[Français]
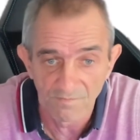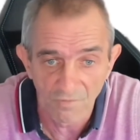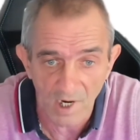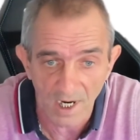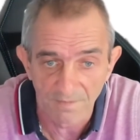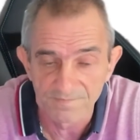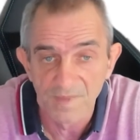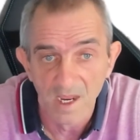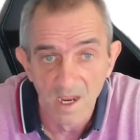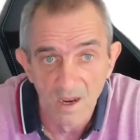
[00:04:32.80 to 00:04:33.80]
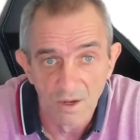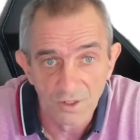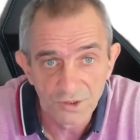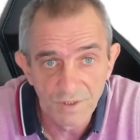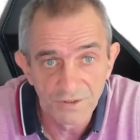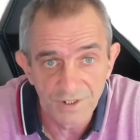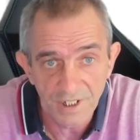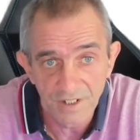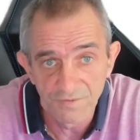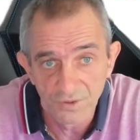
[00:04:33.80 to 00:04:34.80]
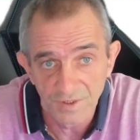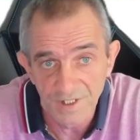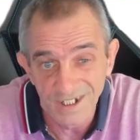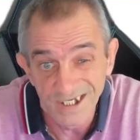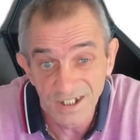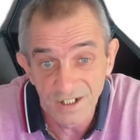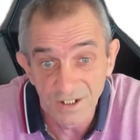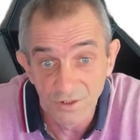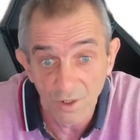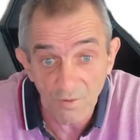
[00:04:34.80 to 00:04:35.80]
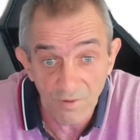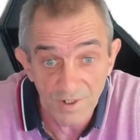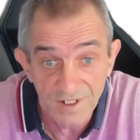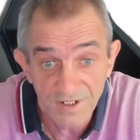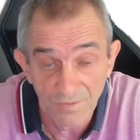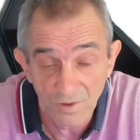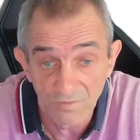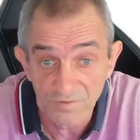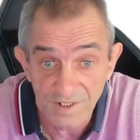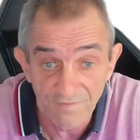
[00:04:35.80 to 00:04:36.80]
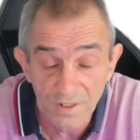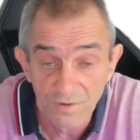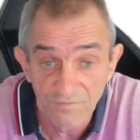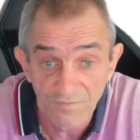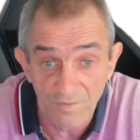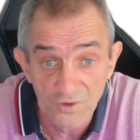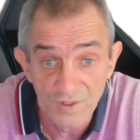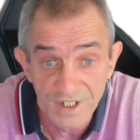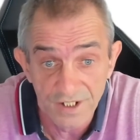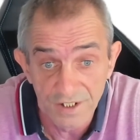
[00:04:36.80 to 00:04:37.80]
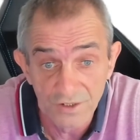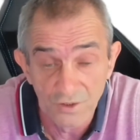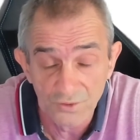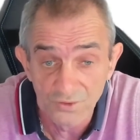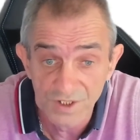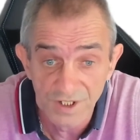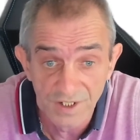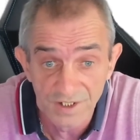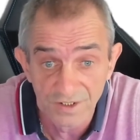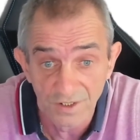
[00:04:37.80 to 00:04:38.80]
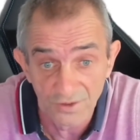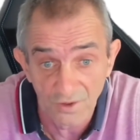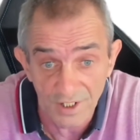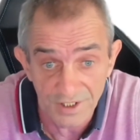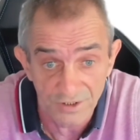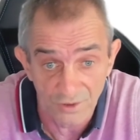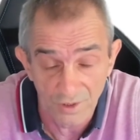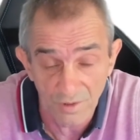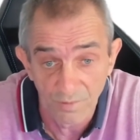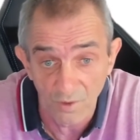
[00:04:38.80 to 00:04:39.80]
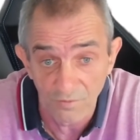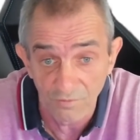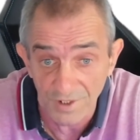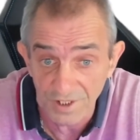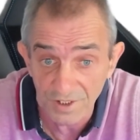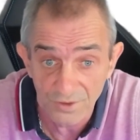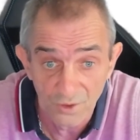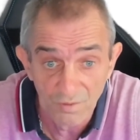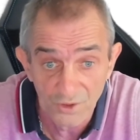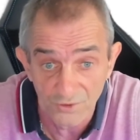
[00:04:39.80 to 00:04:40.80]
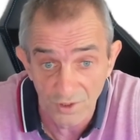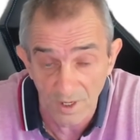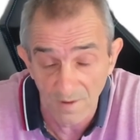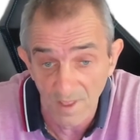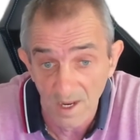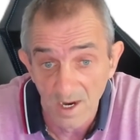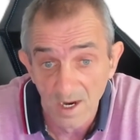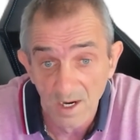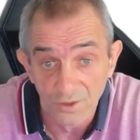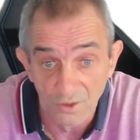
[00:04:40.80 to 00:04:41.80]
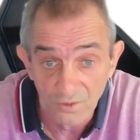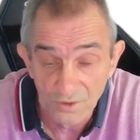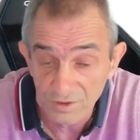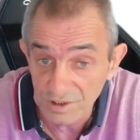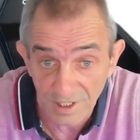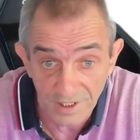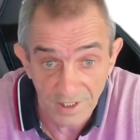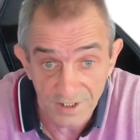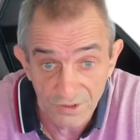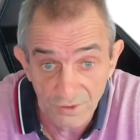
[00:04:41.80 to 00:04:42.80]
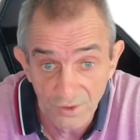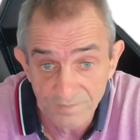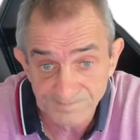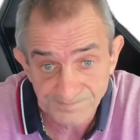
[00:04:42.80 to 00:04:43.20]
Voilà. Ensuite, on arrive sur les liquides de refroidissement. Vous savez, le fameux liquide qu'on utilise dans nos radiateurs pour refroidir nos moteurs. Donc, très graisseux,